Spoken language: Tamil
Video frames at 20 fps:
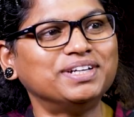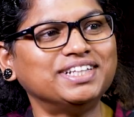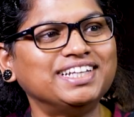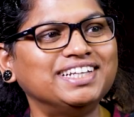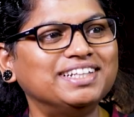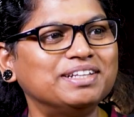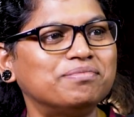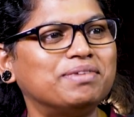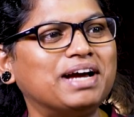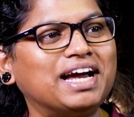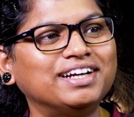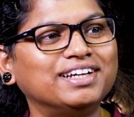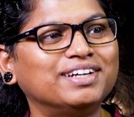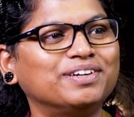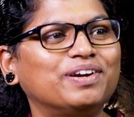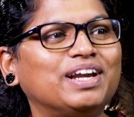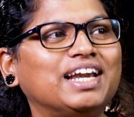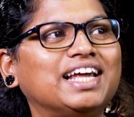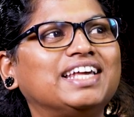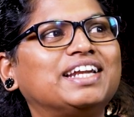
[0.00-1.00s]
வந்து இந்த
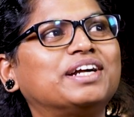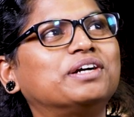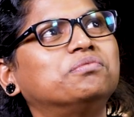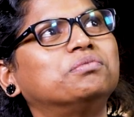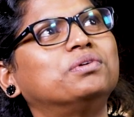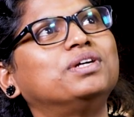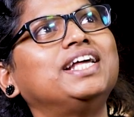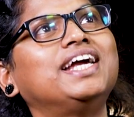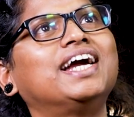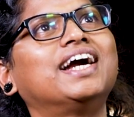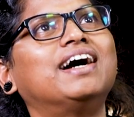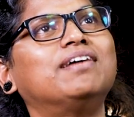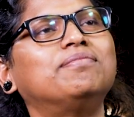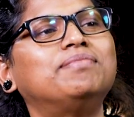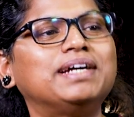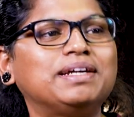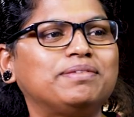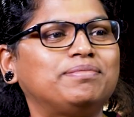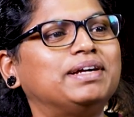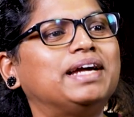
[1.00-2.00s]
பேங்குக்குள்ளே இருக்கும்போது எங்கள்
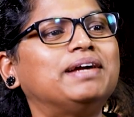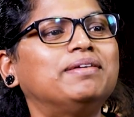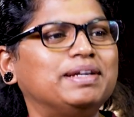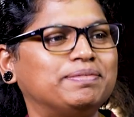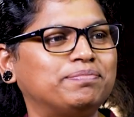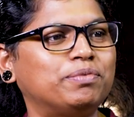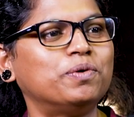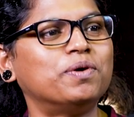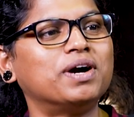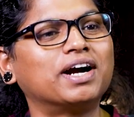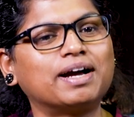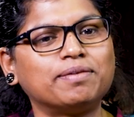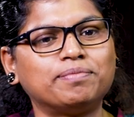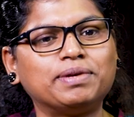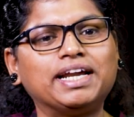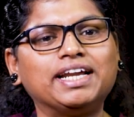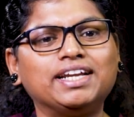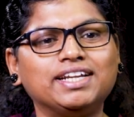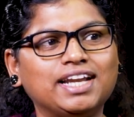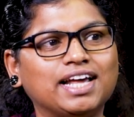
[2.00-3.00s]
அப்பா இப்போ போவாங்க
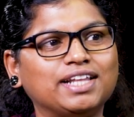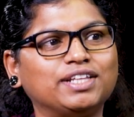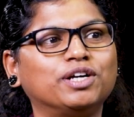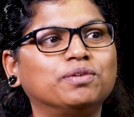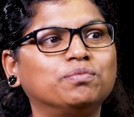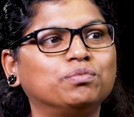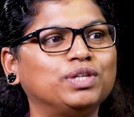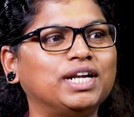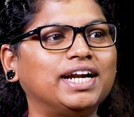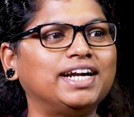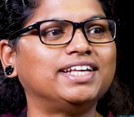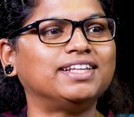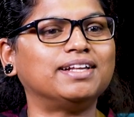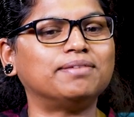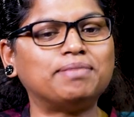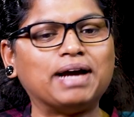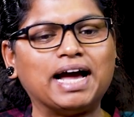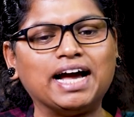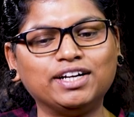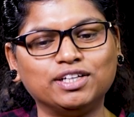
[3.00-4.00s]
அப்புறம் என்னென்னு அதுக்கு முன்னாடி இந்த
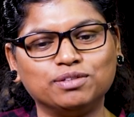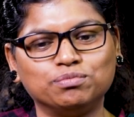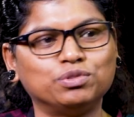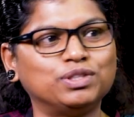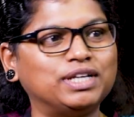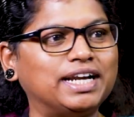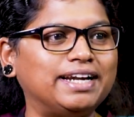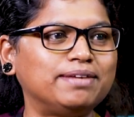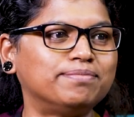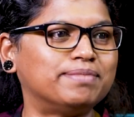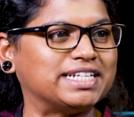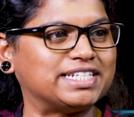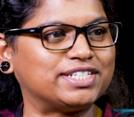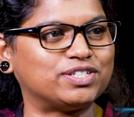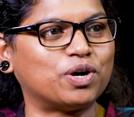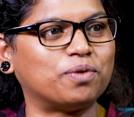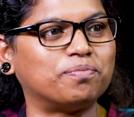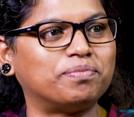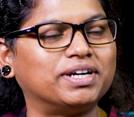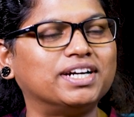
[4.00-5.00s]
பேங்கு முன்னாடி பஸ்
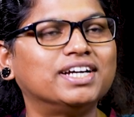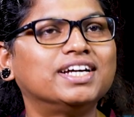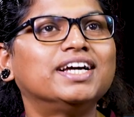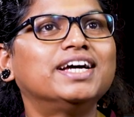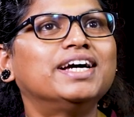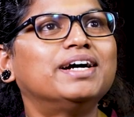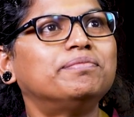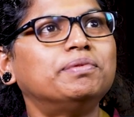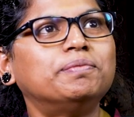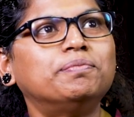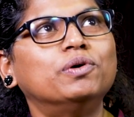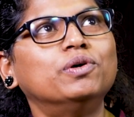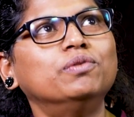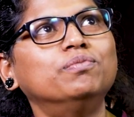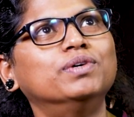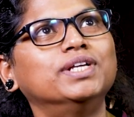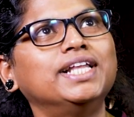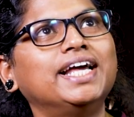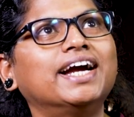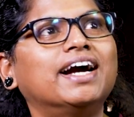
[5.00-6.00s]
ஸ்டாப்பு இப்போ
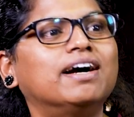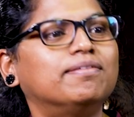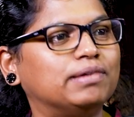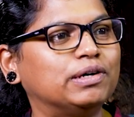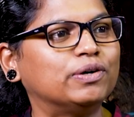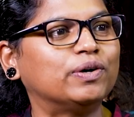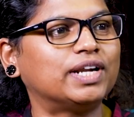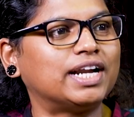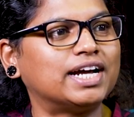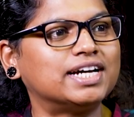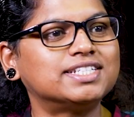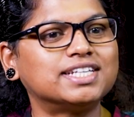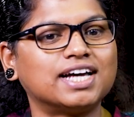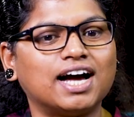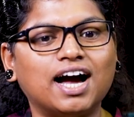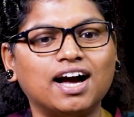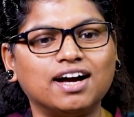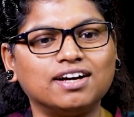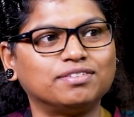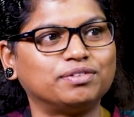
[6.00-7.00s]
போகும்போது எங்கள் அப்பாவுக்கு ஒரு ஆசை
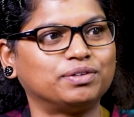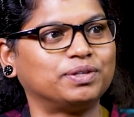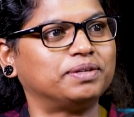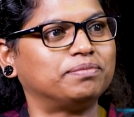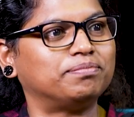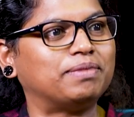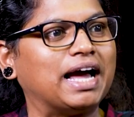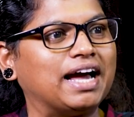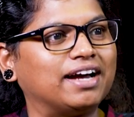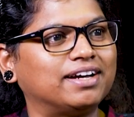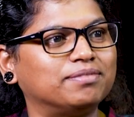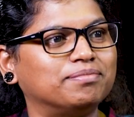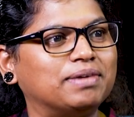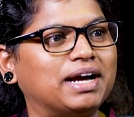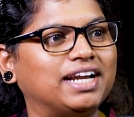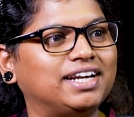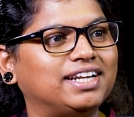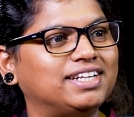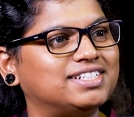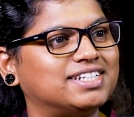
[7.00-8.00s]
ஆ ஒரு பேங்க்
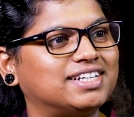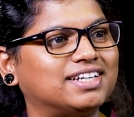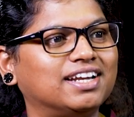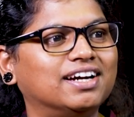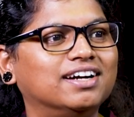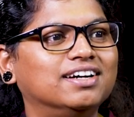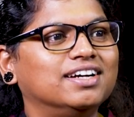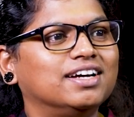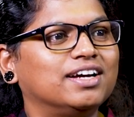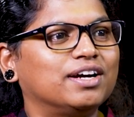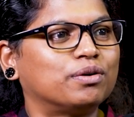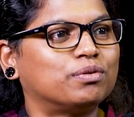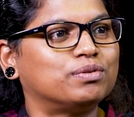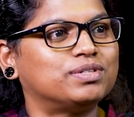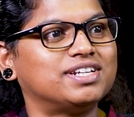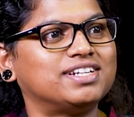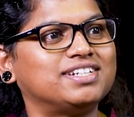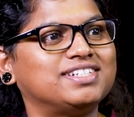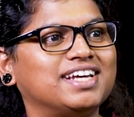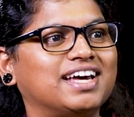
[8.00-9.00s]
மேனேஜர்னால்
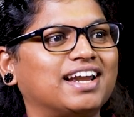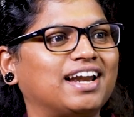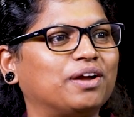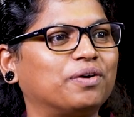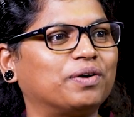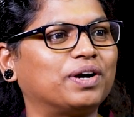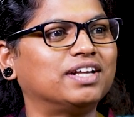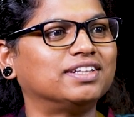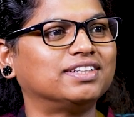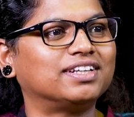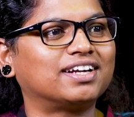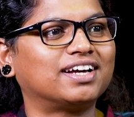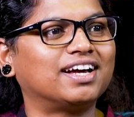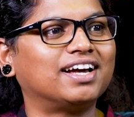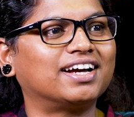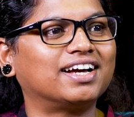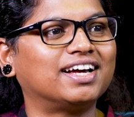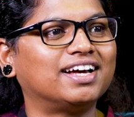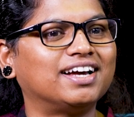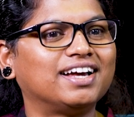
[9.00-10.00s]
குஷன் சேரில்
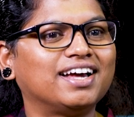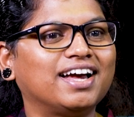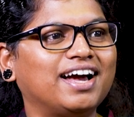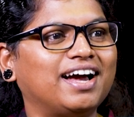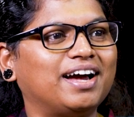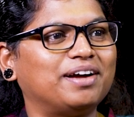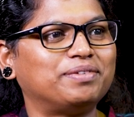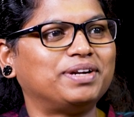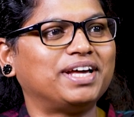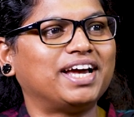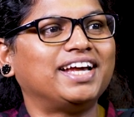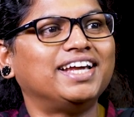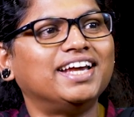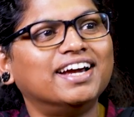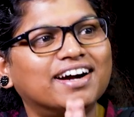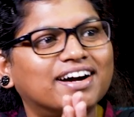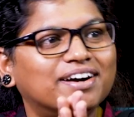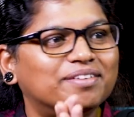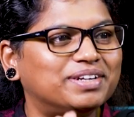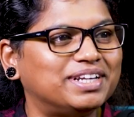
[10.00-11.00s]
உட்காந்துருக்காங்க அப்படியே
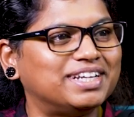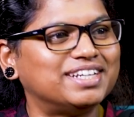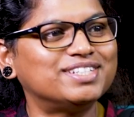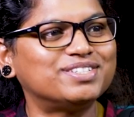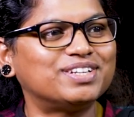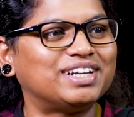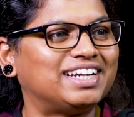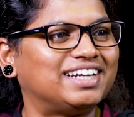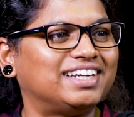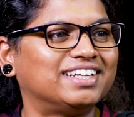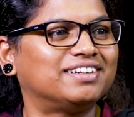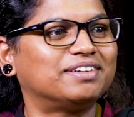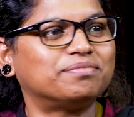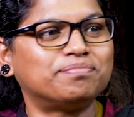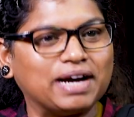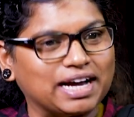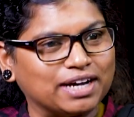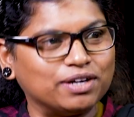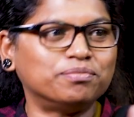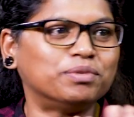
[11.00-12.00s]
ஐயா அப்படின்னு சொல்லிட்டு
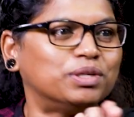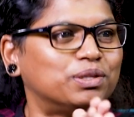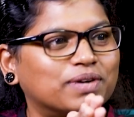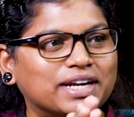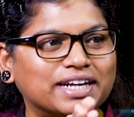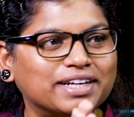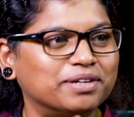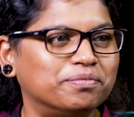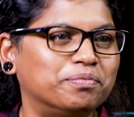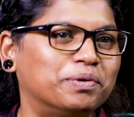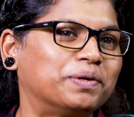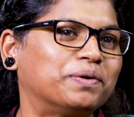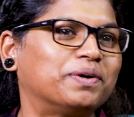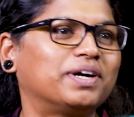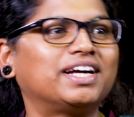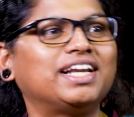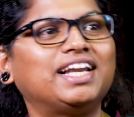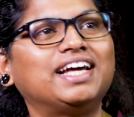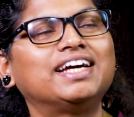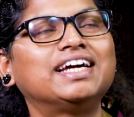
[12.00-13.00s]
பார்க்கும்போது வணக்கம்
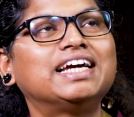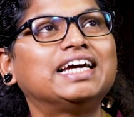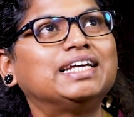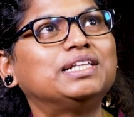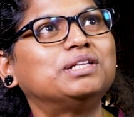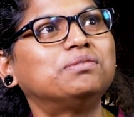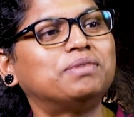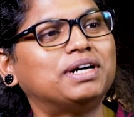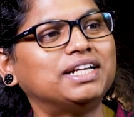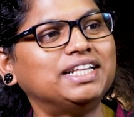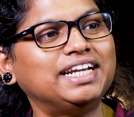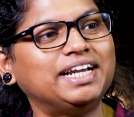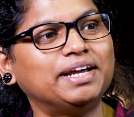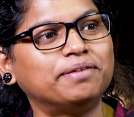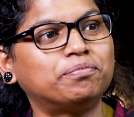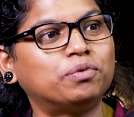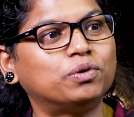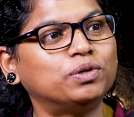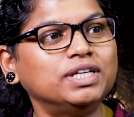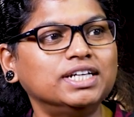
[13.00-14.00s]
போடுவாங்கள்ல இந்த மாதிரி
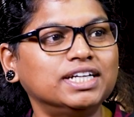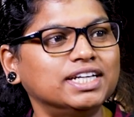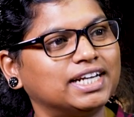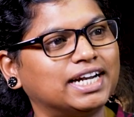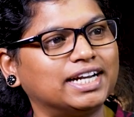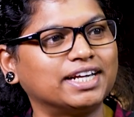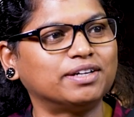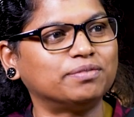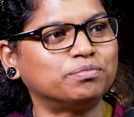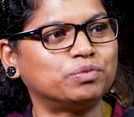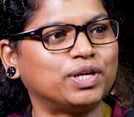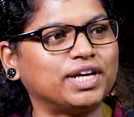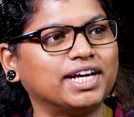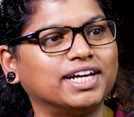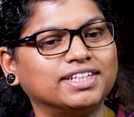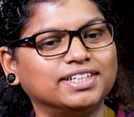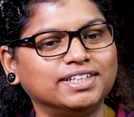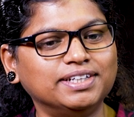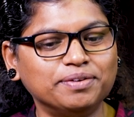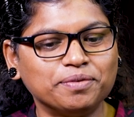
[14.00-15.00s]
என் பொண்ணுக்கு நடக்க
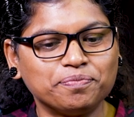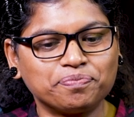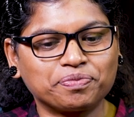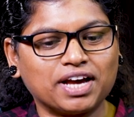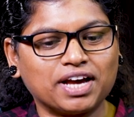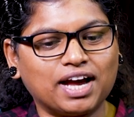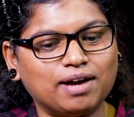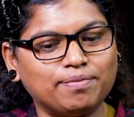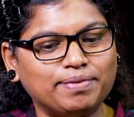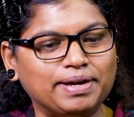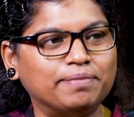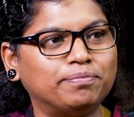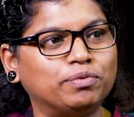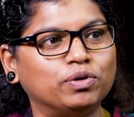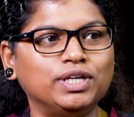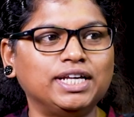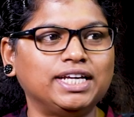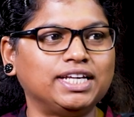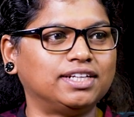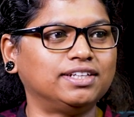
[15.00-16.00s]
முடியாது அப்போ என்
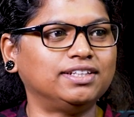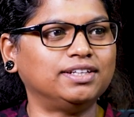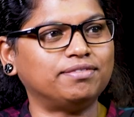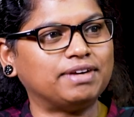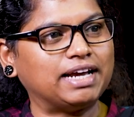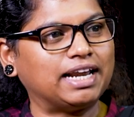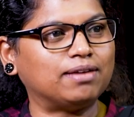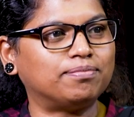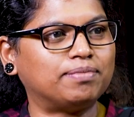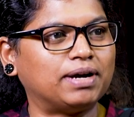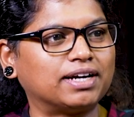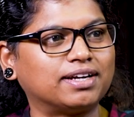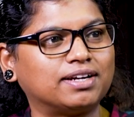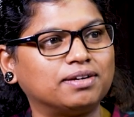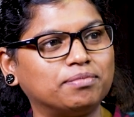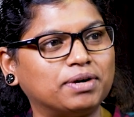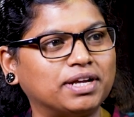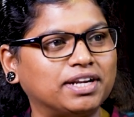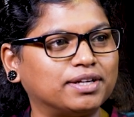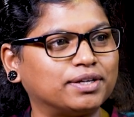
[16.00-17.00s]
பொண்ணு இருந்து வேலை பார்க்குற
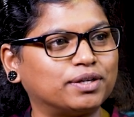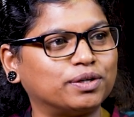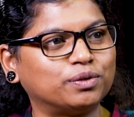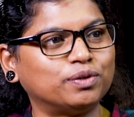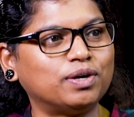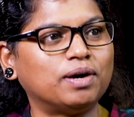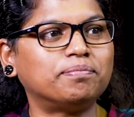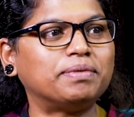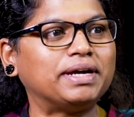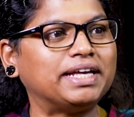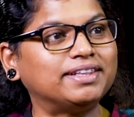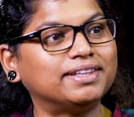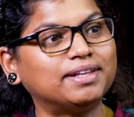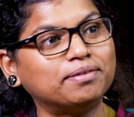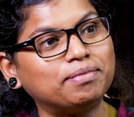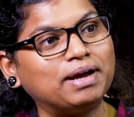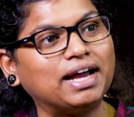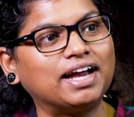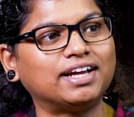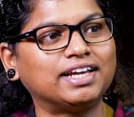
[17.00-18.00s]
மாதிரி இருக்கணும் அப்போ இந்த
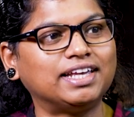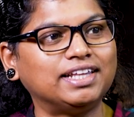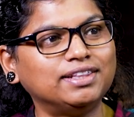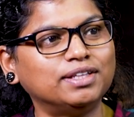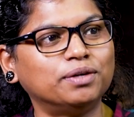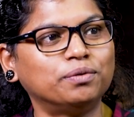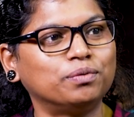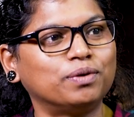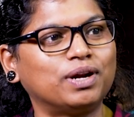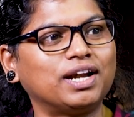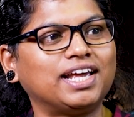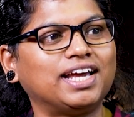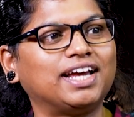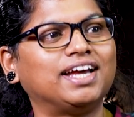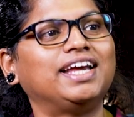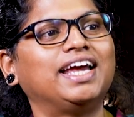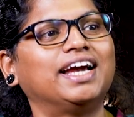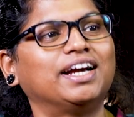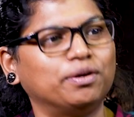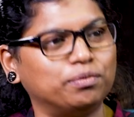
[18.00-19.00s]
பே இந்த ஊர்லேயே
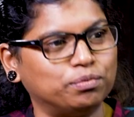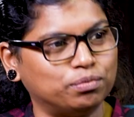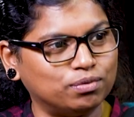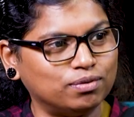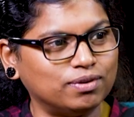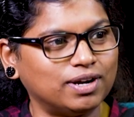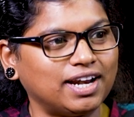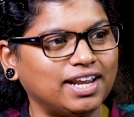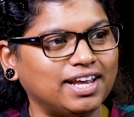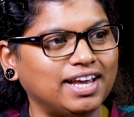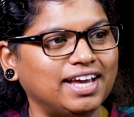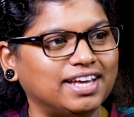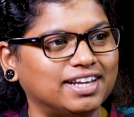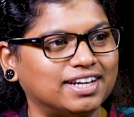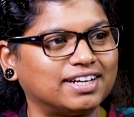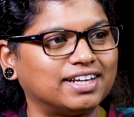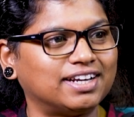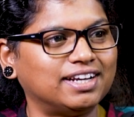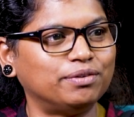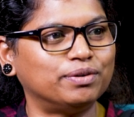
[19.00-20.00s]
எங்கள் ஊர்லேயே
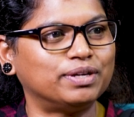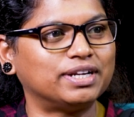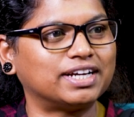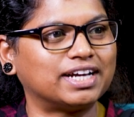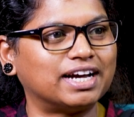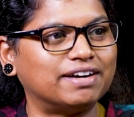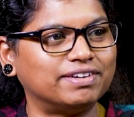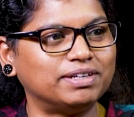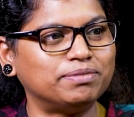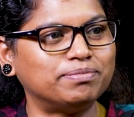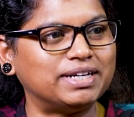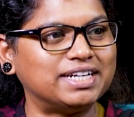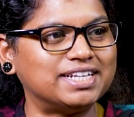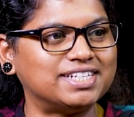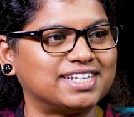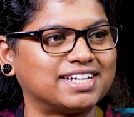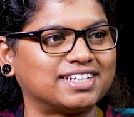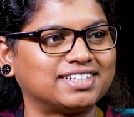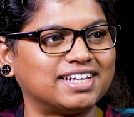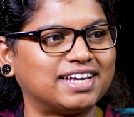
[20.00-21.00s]
இருக்கிற ஒரு கவர்மெண்ட்
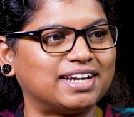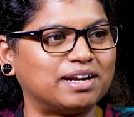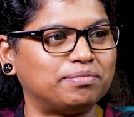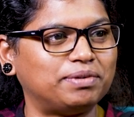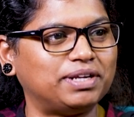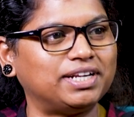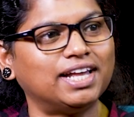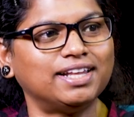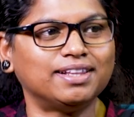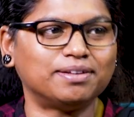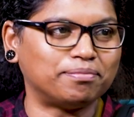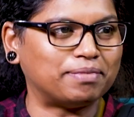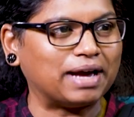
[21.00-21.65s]
செக்டார் அப்படின்னா அந்த